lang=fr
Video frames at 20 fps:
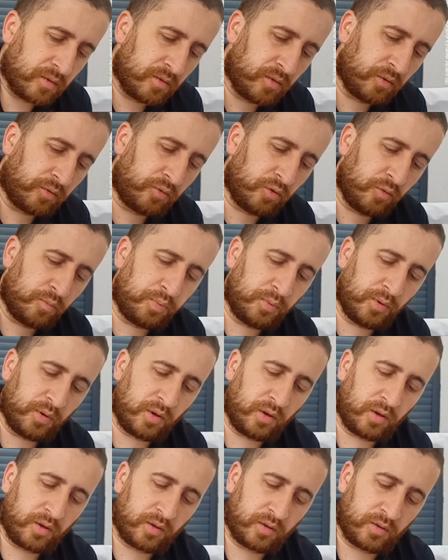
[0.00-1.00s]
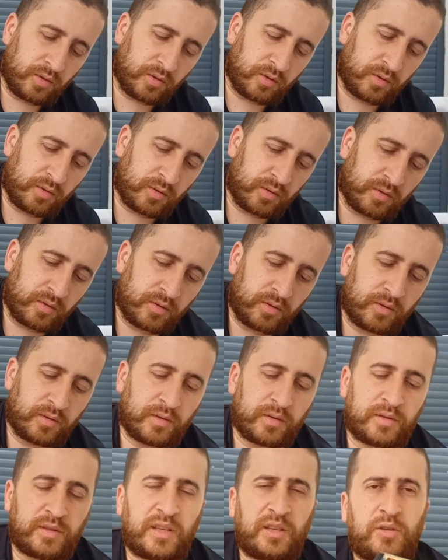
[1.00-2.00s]
Le tout pour
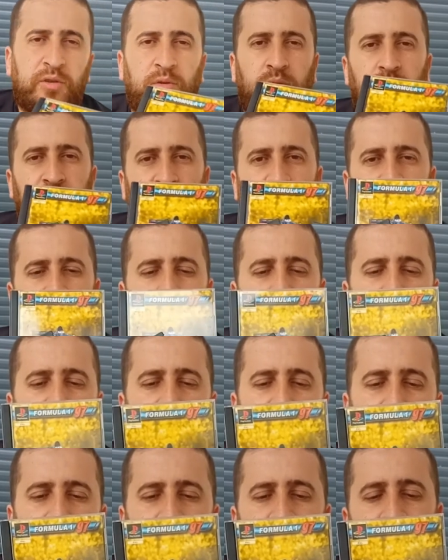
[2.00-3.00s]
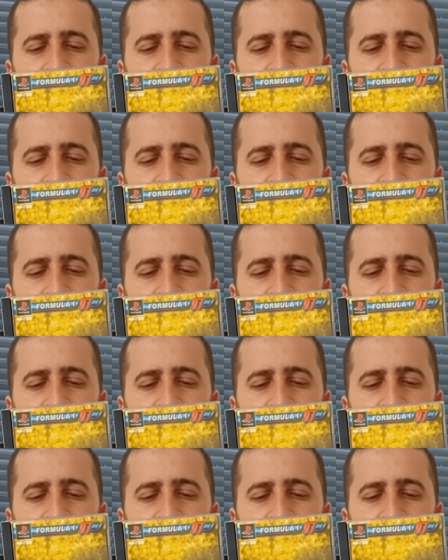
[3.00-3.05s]
5 euros ces trois-là.